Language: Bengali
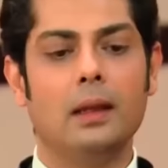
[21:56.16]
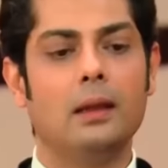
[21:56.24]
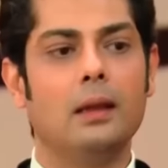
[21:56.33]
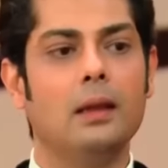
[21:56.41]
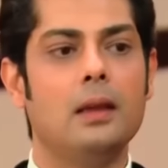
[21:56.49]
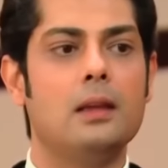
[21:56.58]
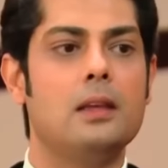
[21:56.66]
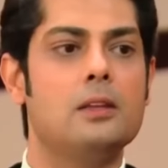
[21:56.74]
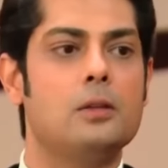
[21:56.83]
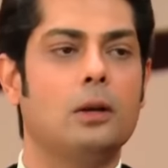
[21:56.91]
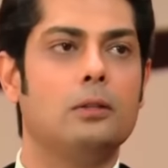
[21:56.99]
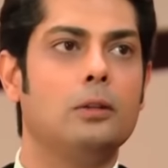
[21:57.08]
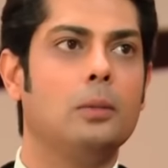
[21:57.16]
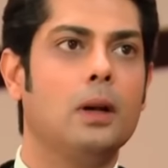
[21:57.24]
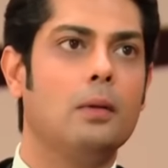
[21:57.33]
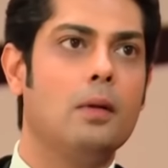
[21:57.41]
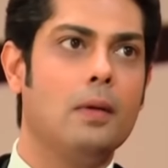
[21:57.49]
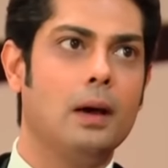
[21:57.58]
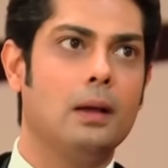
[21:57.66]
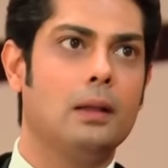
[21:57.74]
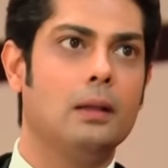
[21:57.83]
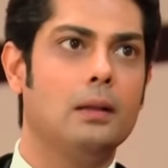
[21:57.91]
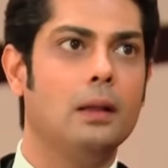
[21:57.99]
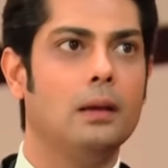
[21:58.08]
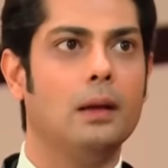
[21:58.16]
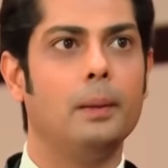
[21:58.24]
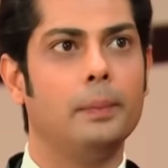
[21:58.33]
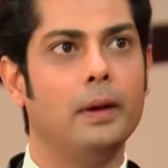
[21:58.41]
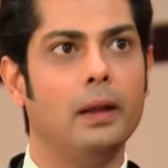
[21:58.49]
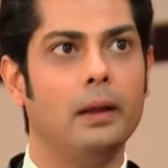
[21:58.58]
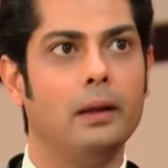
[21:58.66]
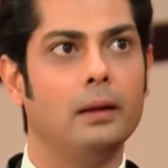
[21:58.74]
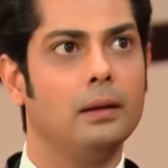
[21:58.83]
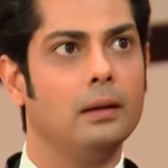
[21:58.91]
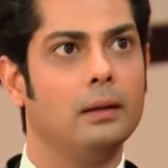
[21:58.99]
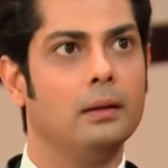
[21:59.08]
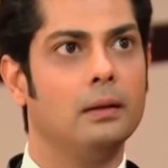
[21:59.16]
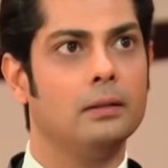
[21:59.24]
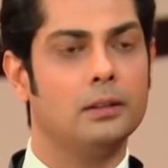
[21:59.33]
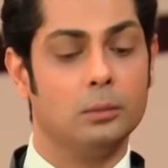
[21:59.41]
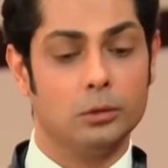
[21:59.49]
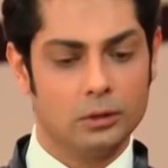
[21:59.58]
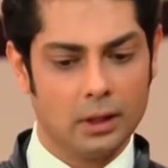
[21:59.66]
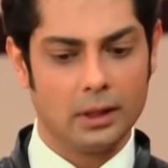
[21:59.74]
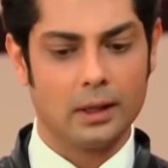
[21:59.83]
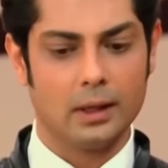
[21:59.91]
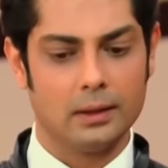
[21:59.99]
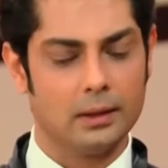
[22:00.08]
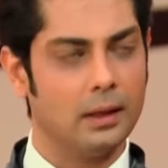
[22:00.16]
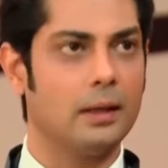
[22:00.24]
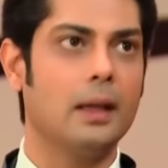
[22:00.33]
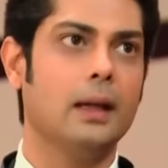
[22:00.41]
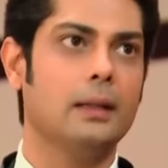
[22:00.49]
এটা বলুন যে একুশ অক্টোবরের দিন রবিবার আপনি সমুদ্রের নিচে কি